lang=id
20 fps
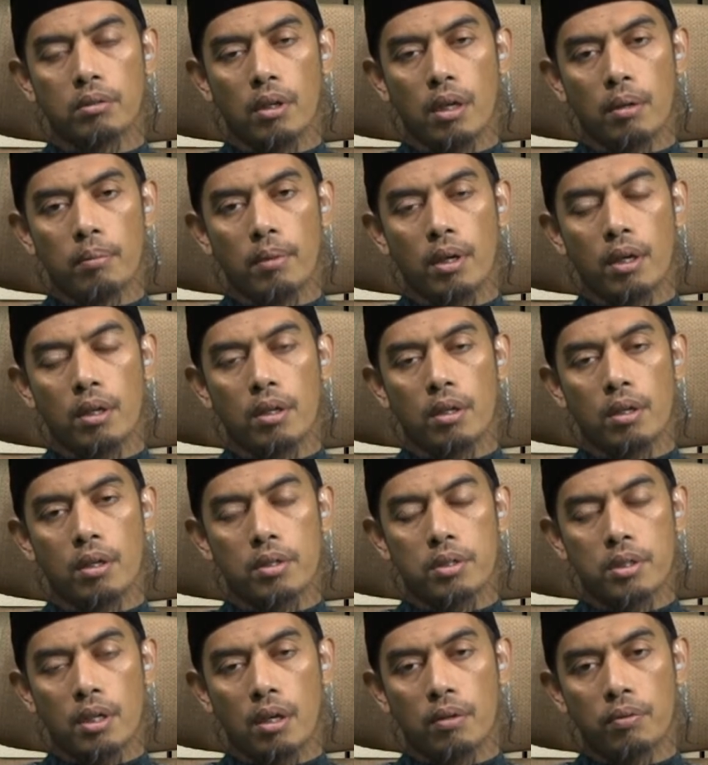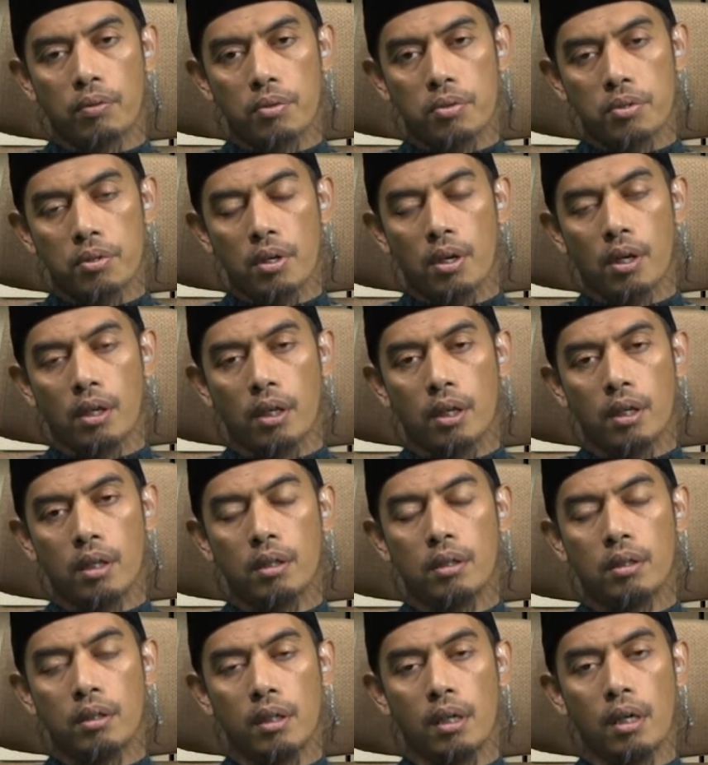ulama salafus saleh
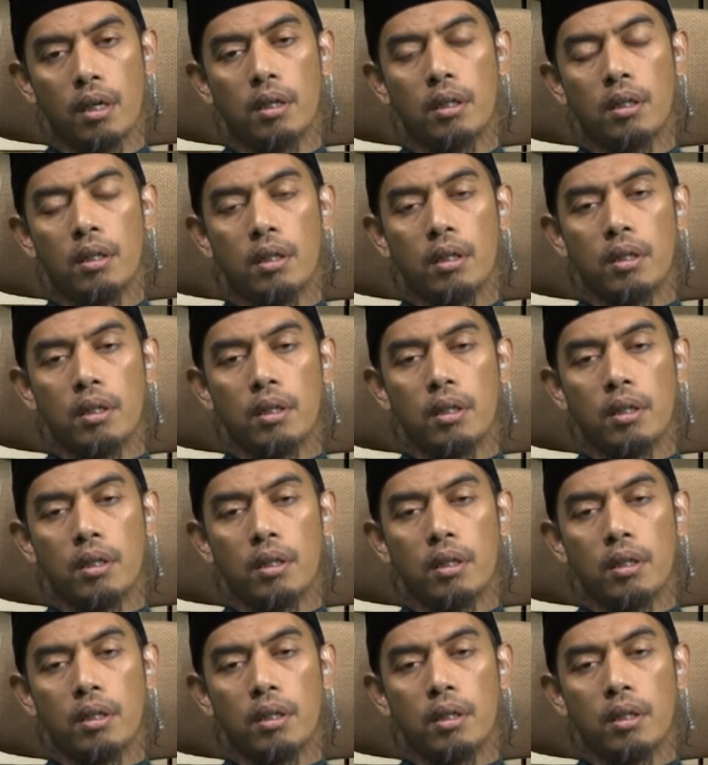ya,